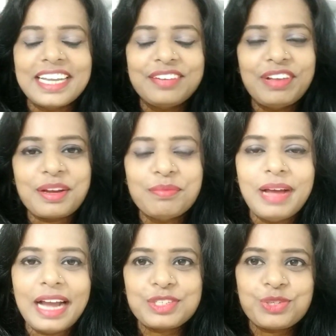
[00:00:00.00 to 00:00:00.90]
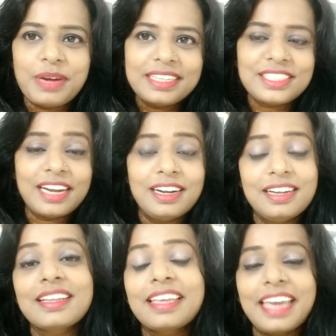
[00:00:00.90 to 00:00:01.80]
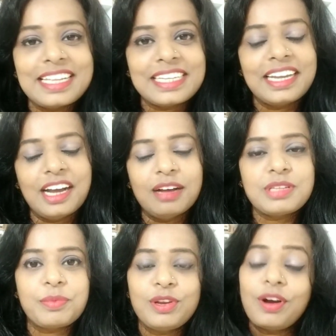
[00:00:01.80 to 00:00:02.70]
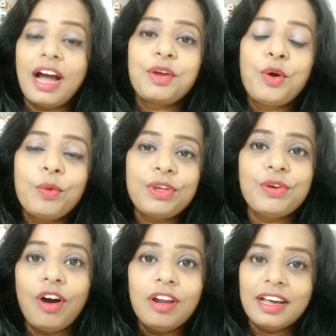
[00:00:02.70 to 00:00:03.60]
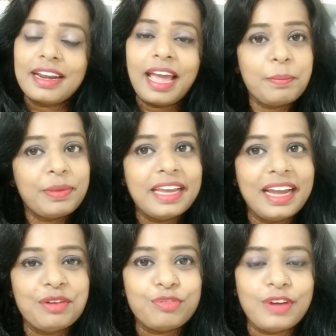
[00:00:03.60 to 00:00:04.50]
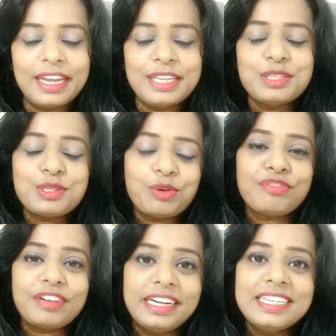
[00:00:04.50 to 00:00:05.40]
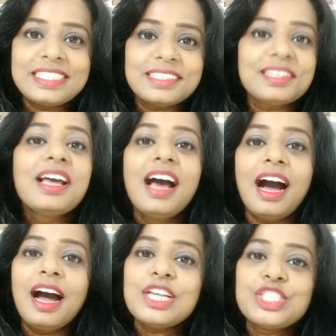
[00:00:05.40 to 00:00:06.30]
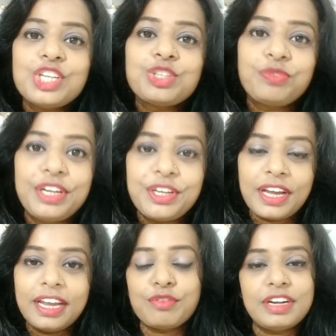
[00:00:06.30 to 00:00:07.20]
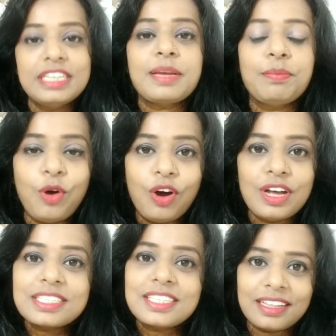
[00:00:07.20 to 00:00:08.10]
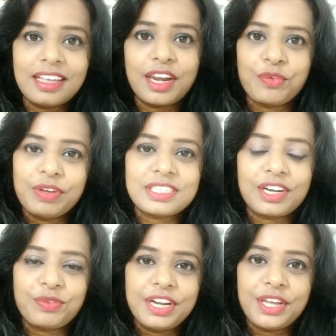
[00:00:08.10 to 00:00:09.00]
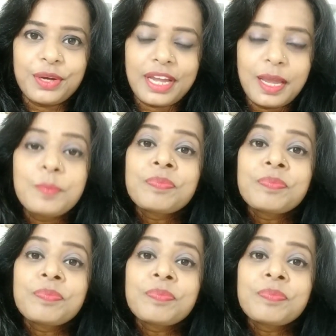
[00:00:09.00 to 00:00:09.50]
वेलकम बैक टू माई चैनल कैसे हैं आप सभी लोग आई होप यू ऑल आर हैप्पी एंड फाइन सो फ्रेंड्स आज की जो वीडियो है ना फ्रेंड्स ये बहुत ज्यादा रिक्वेस्टेड वीडियो है